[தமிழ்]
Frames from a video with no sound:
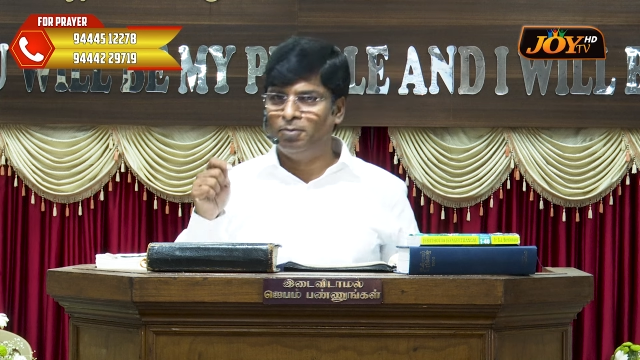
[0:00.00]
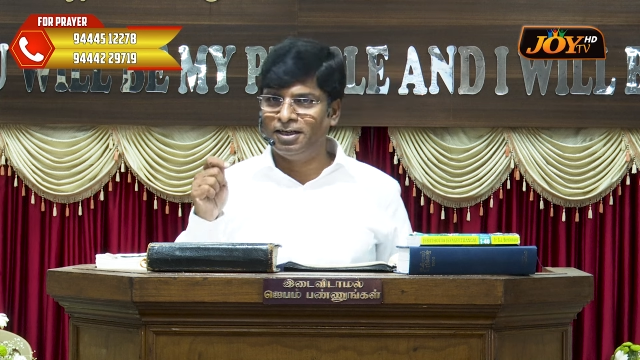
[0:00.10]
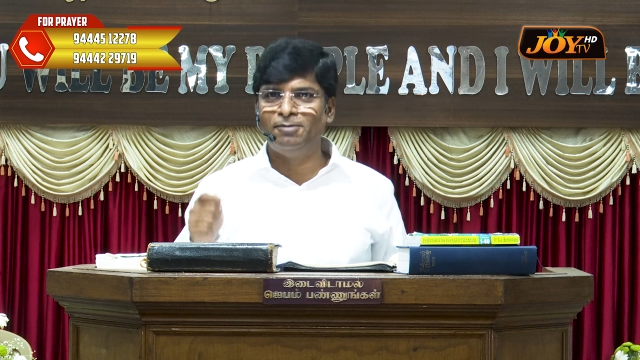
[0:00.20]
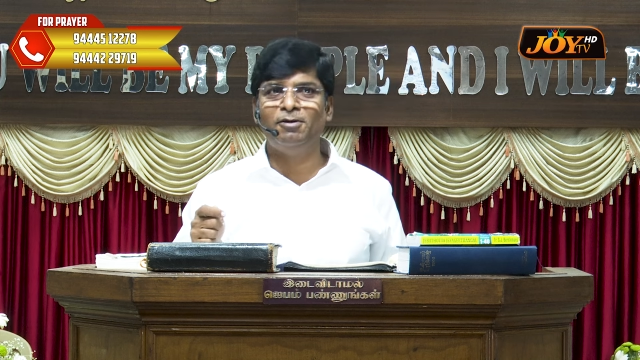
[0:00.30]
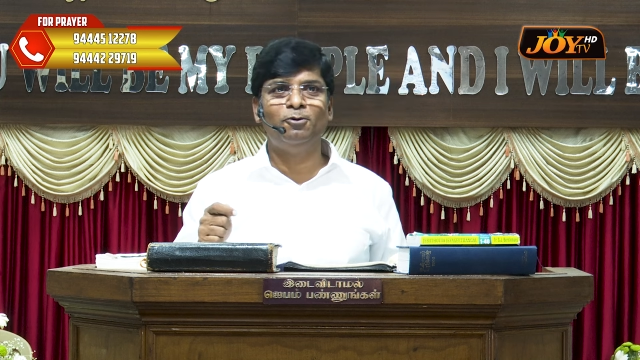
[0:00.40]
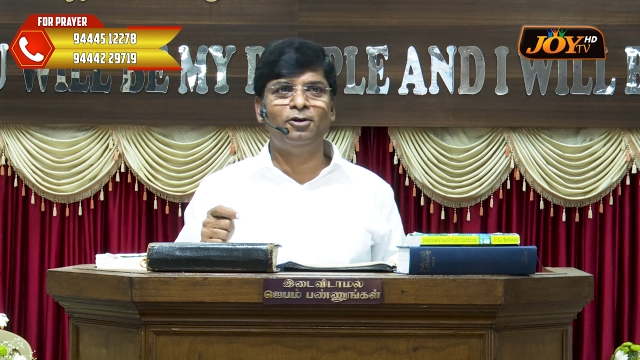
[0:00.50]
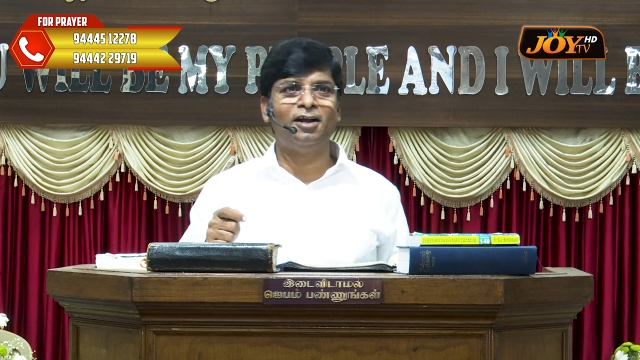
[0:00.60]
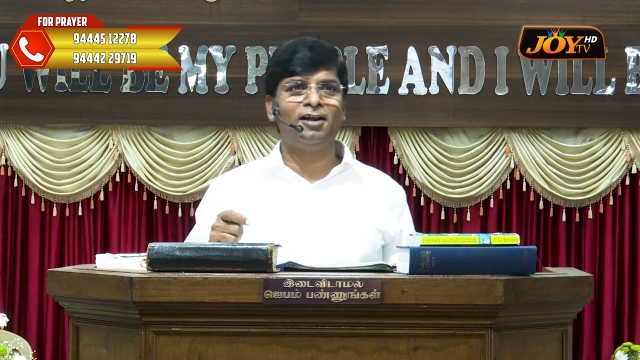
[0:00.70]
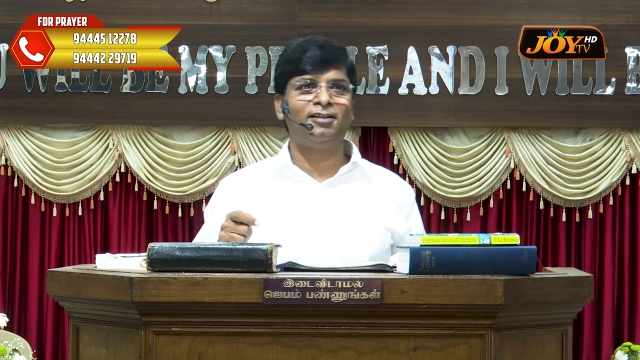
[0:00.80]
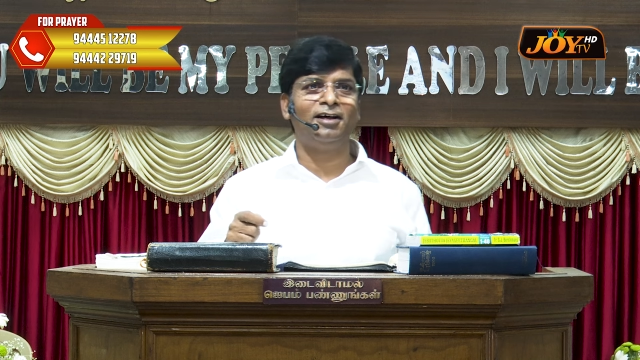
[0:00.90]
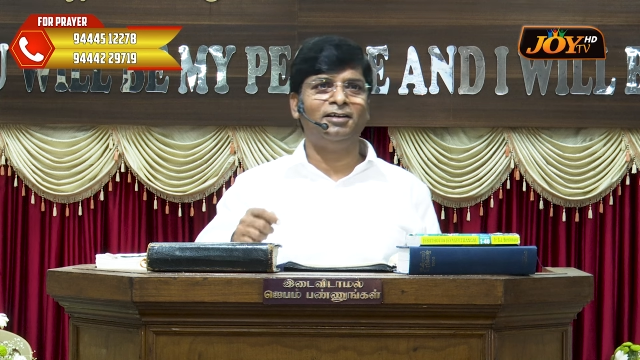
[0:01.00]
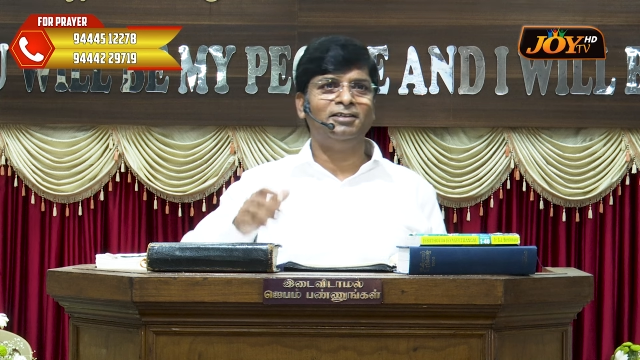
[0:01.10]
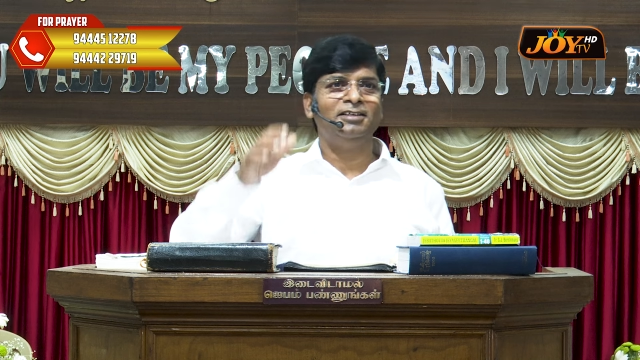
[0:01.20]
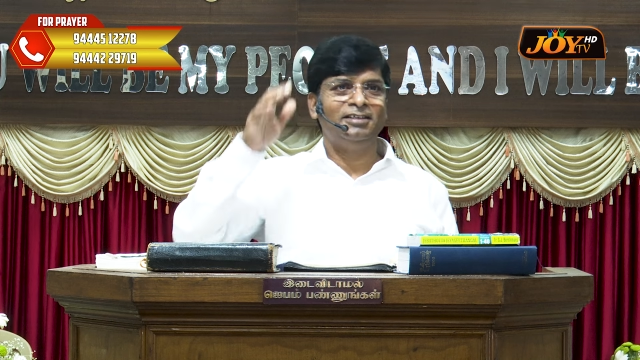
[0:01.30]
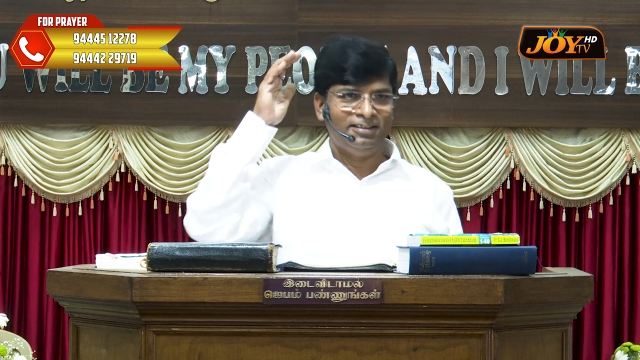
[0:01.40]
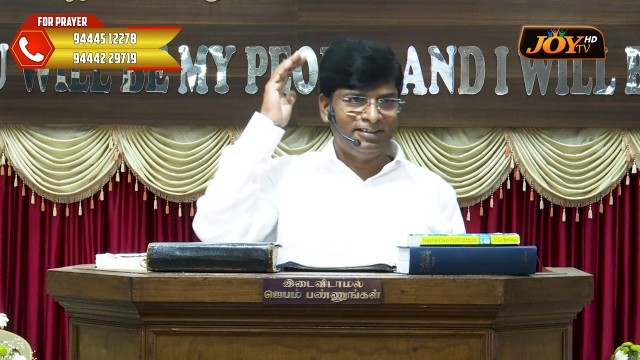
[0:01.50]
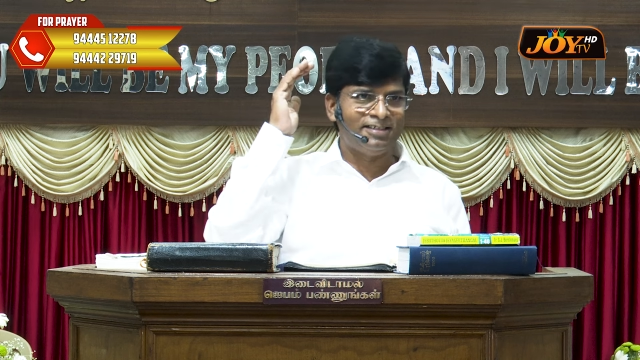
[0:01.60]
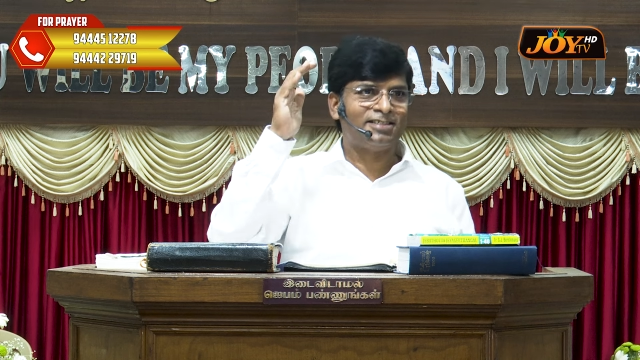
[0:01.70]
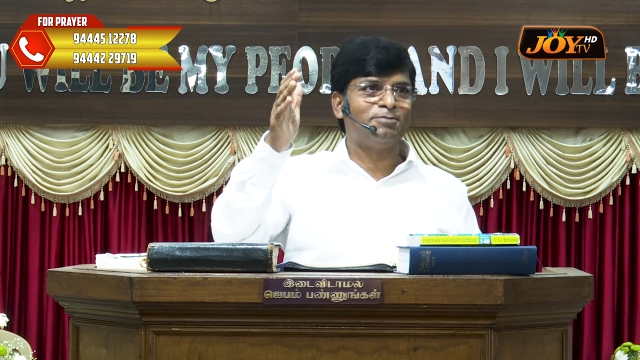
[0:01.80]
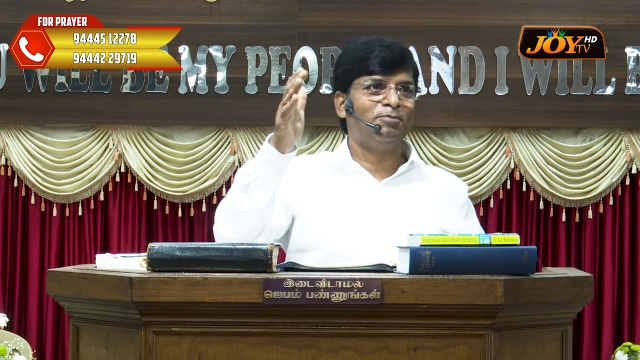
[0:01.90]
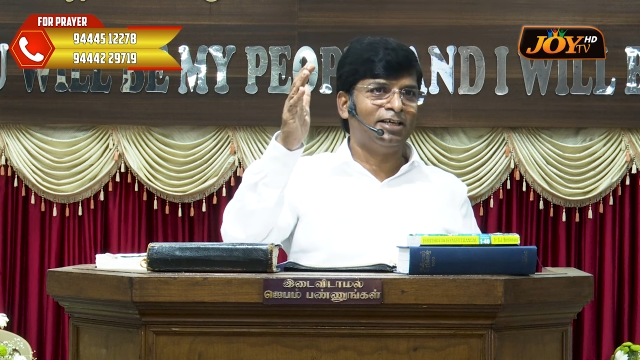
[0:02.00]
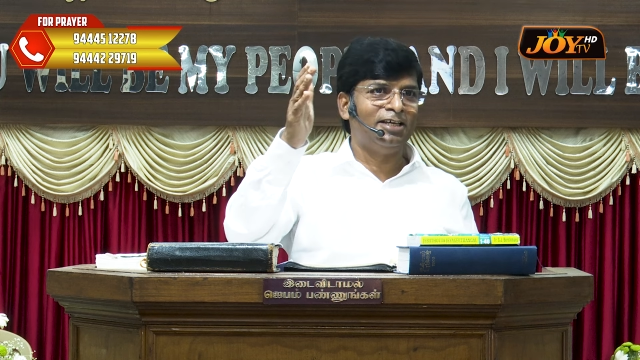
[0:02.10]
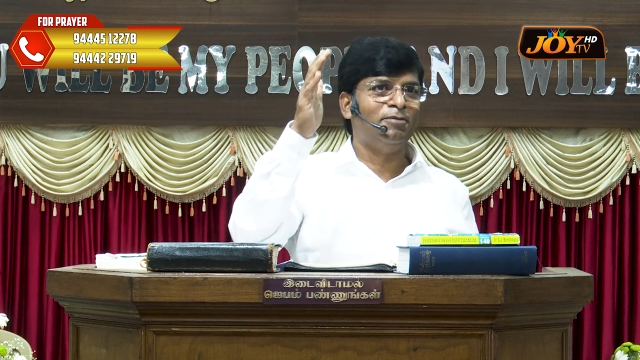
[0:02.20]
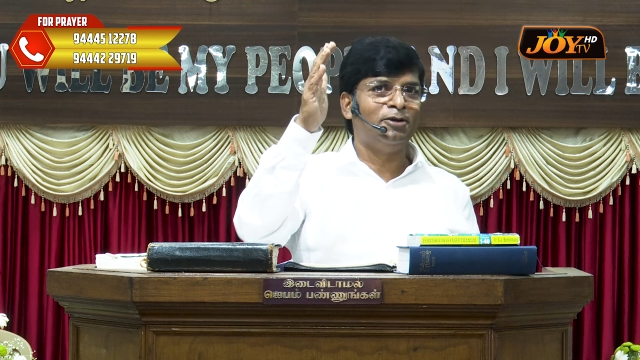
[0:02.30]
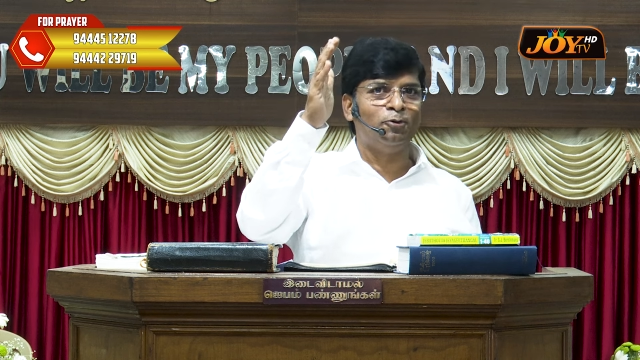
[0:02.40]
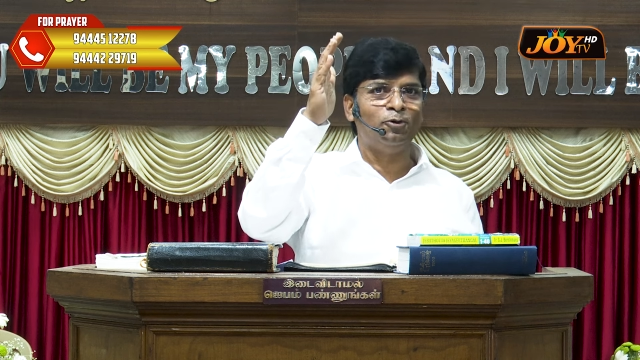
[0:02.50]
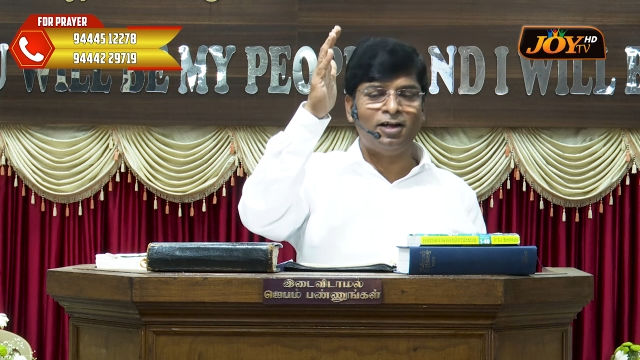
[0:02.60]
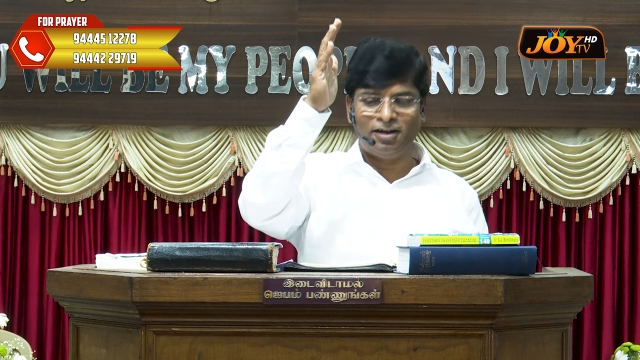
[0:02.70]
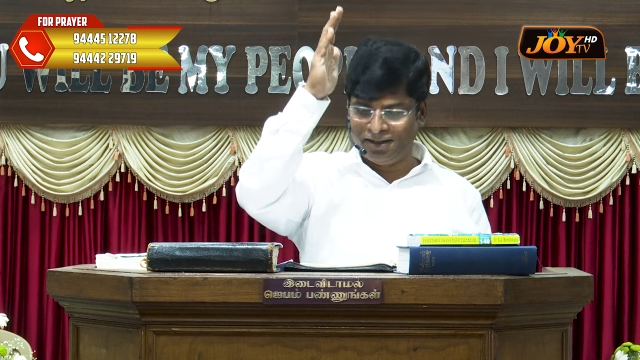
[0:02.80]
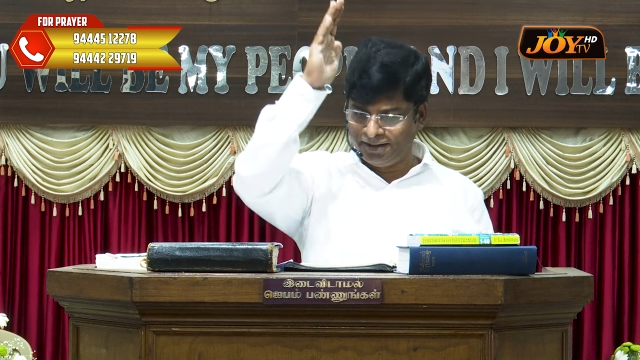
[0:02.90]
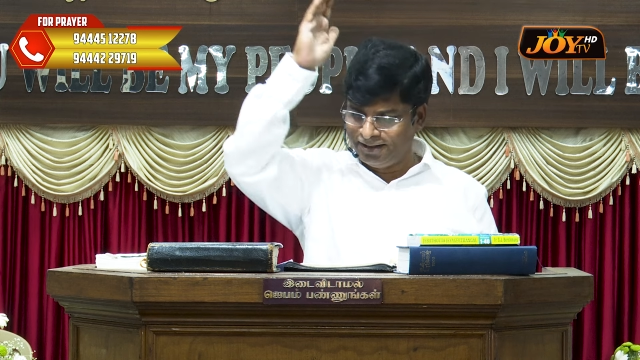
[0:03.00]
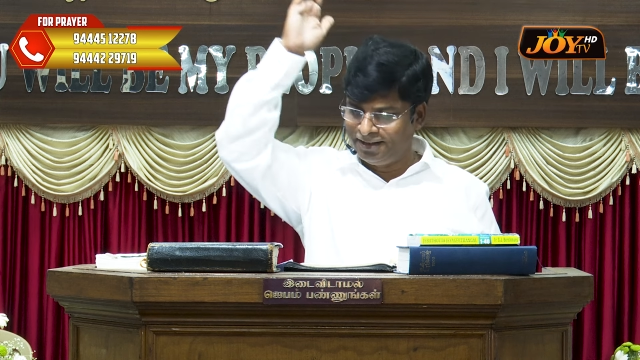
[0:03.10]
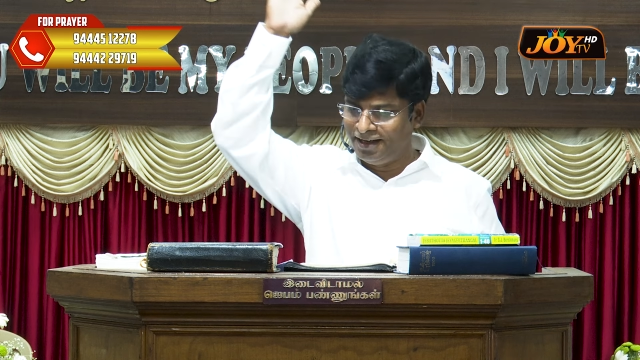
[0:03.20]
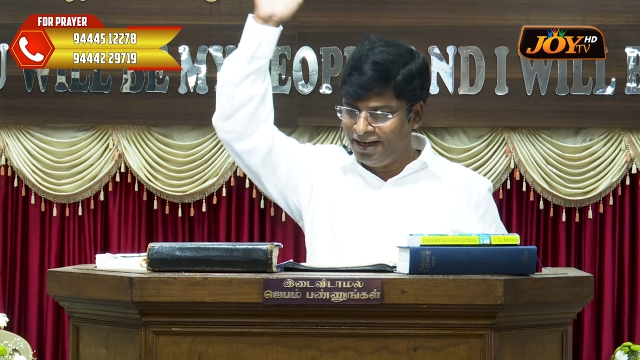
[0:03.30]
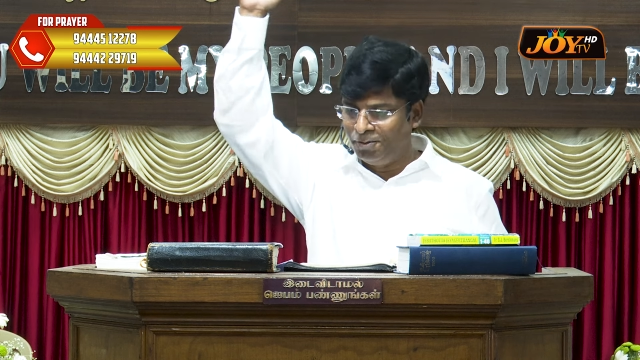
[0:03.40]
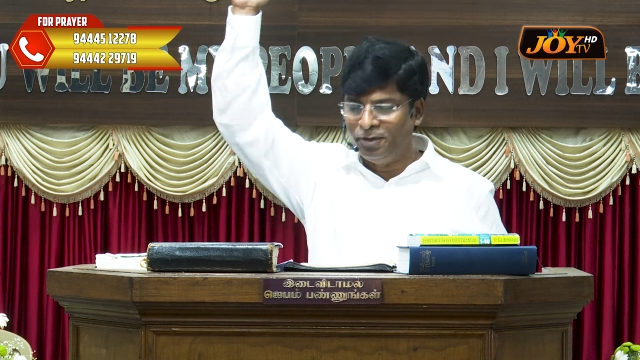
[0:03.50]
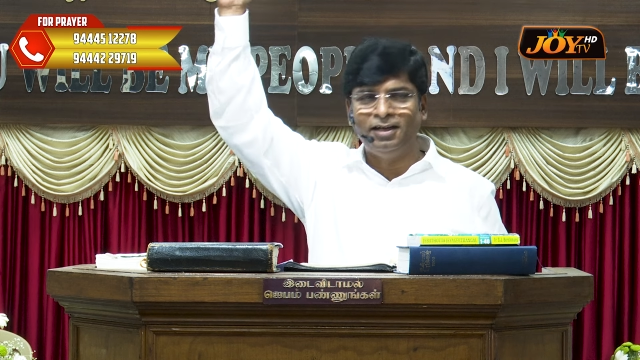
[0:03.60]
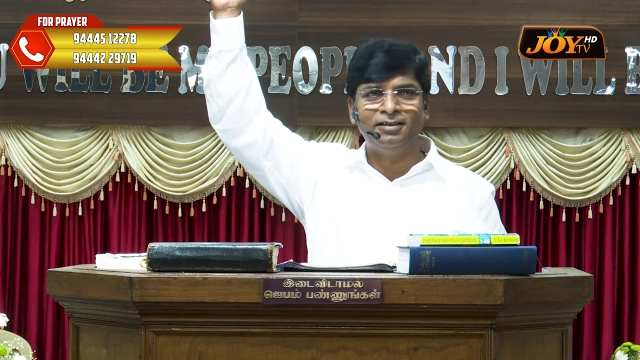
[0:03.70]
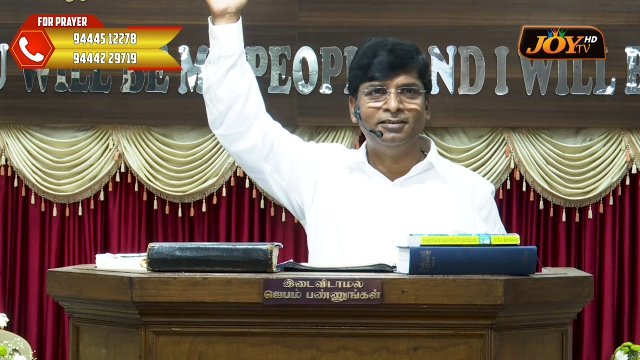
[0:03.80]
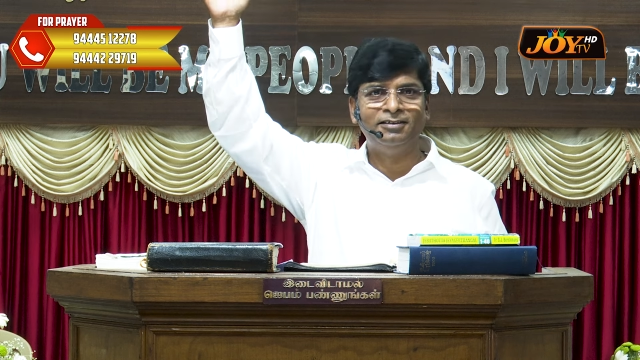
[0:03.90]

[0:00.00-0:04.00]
மகிமை உண்டானதா எஸ் மகிமை உண்டானது ஆமேன்